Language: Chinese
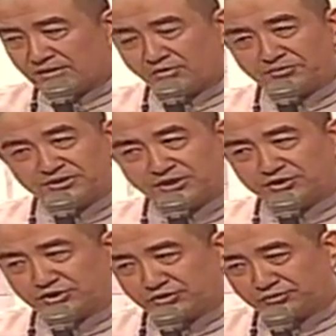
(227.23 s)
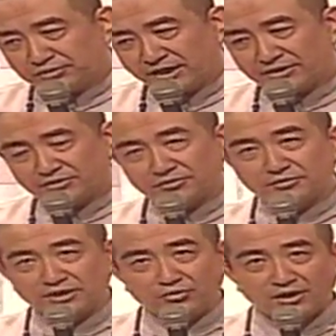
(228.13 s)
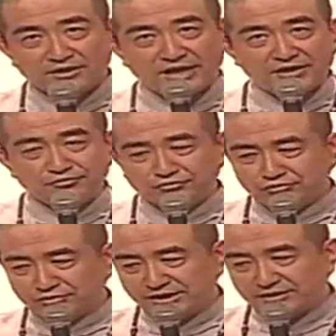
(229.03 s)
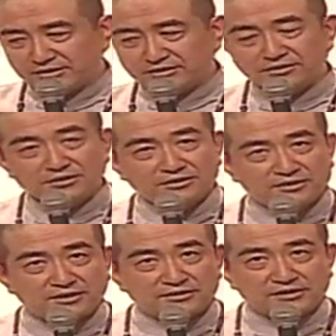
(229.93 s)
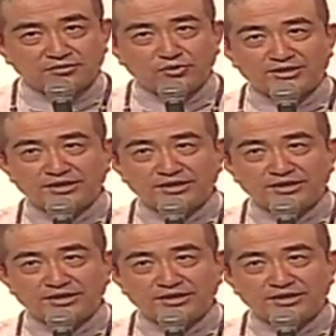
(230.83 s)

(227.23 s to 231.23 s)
我们今天提出它有一花开五叶的这样的一个观